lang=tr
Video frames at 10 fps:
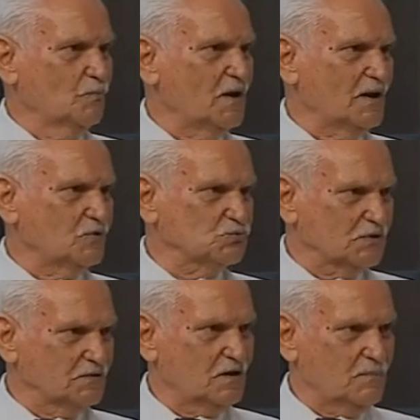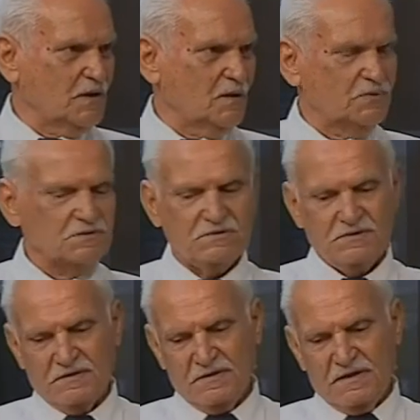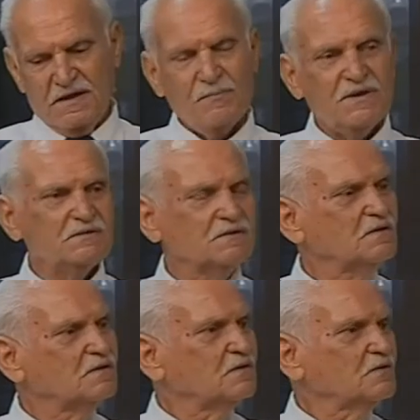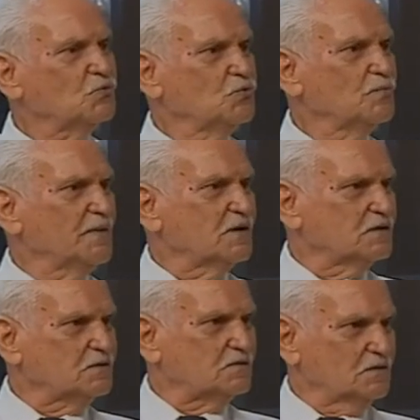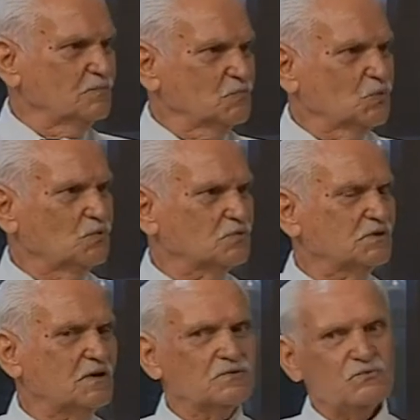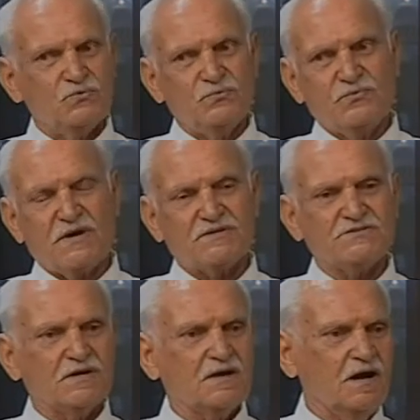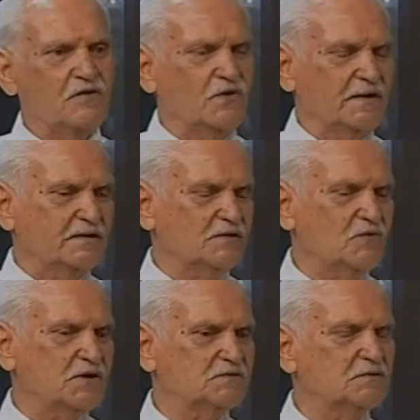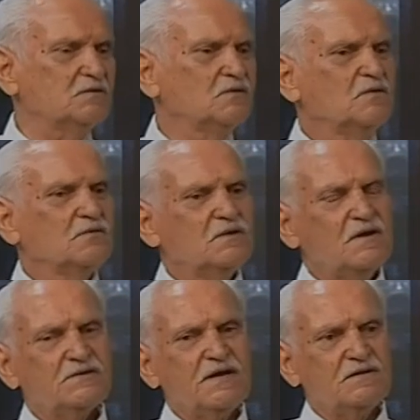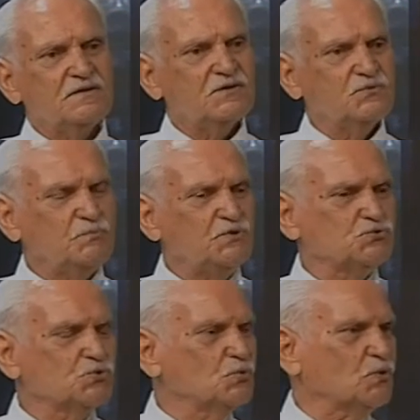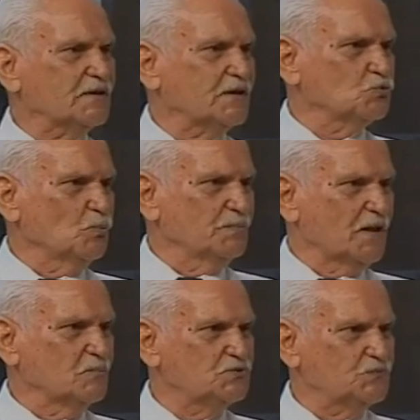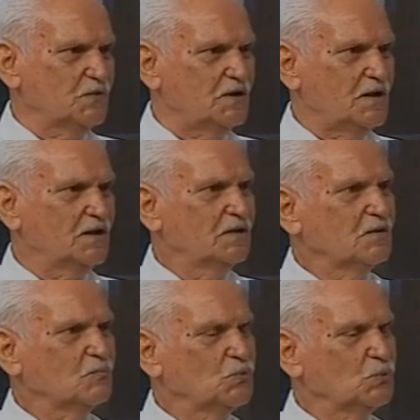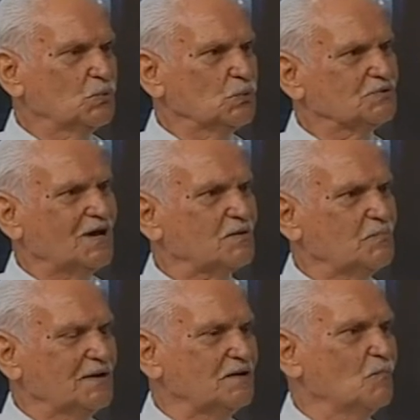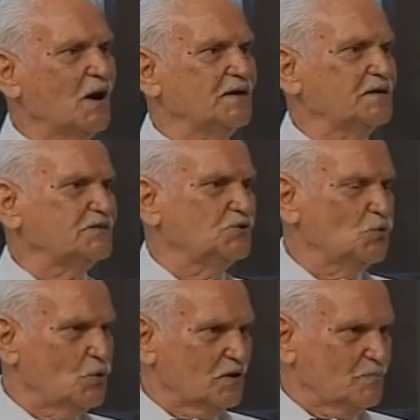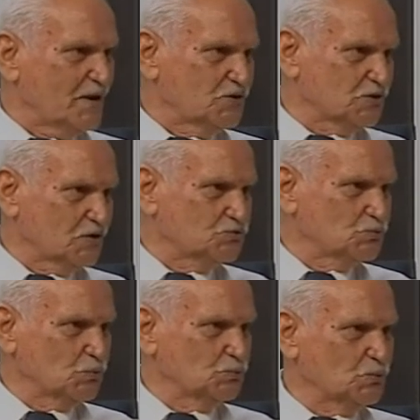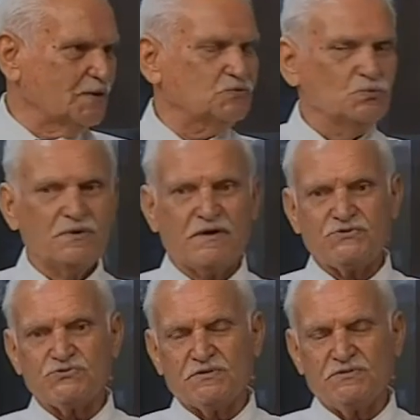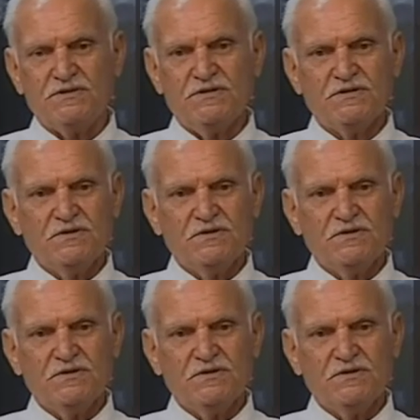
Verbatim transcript: Magaros'a darbe yapıldı. Hemen kulübe gittim. Orada kulübün karşısında kahvehane de vardı. Erkeklerin birçoğu orada toplanmış ve bu darbenin mahiyetini öğrenmeye çalışıyorduk. Radyolar açıldı.